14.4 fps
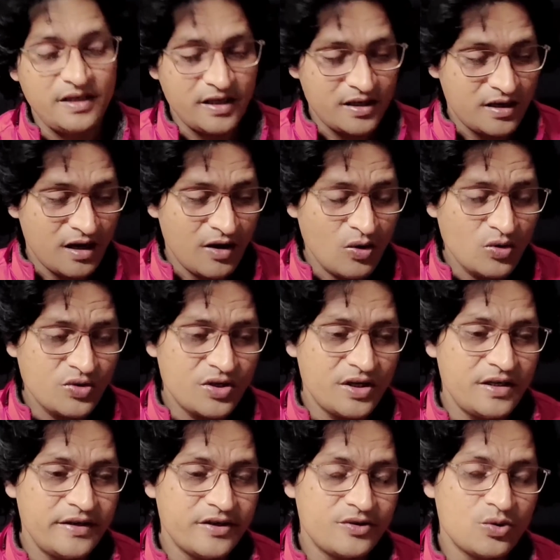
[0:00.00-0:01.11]
ये गांव
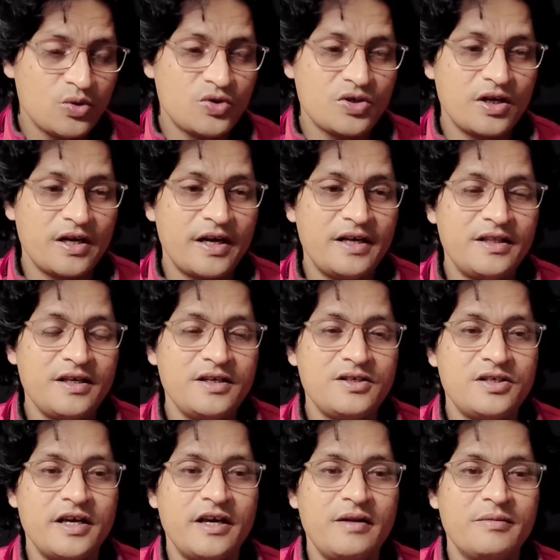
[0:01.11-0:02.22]
से ये सोच कर आए थे
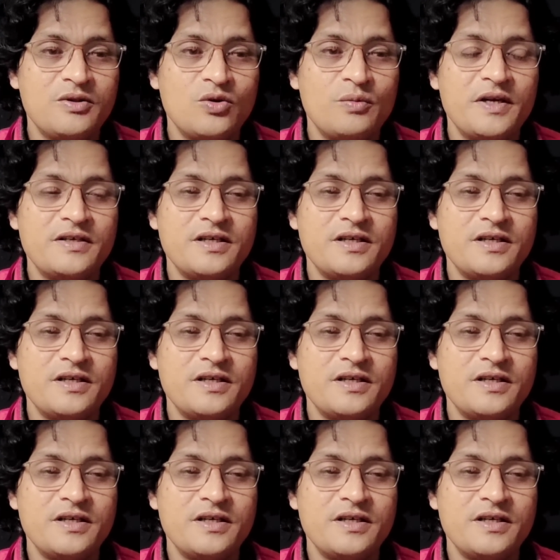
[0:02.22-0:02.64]
कि शहर में दो